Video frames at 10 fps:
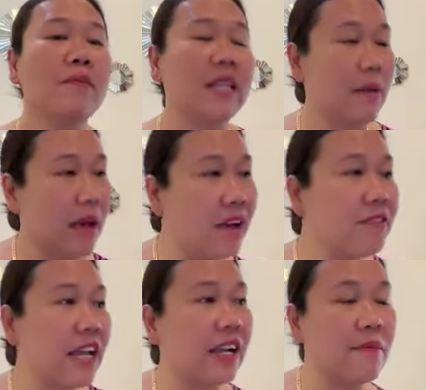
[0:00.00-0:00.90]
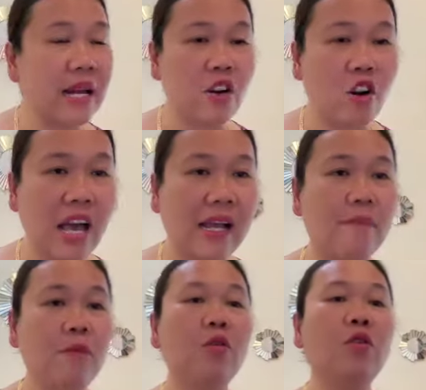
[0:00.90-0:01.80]
minta maaf saya kemarin nolak
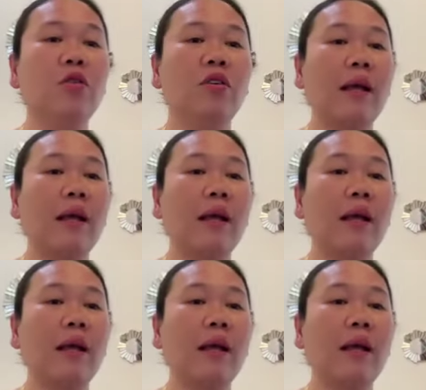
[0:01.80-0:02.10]
kamu,